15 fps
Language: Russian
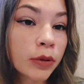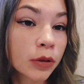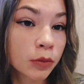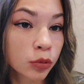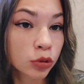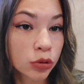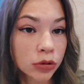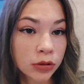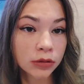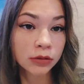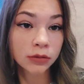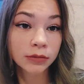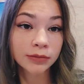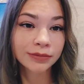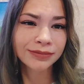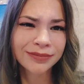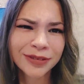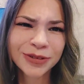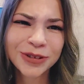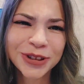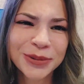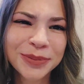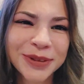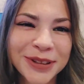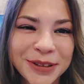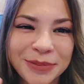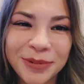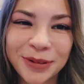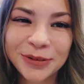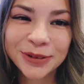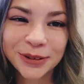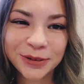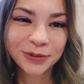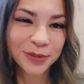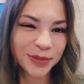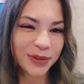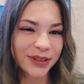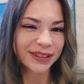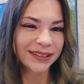потому что лучше я потерплю, зато будут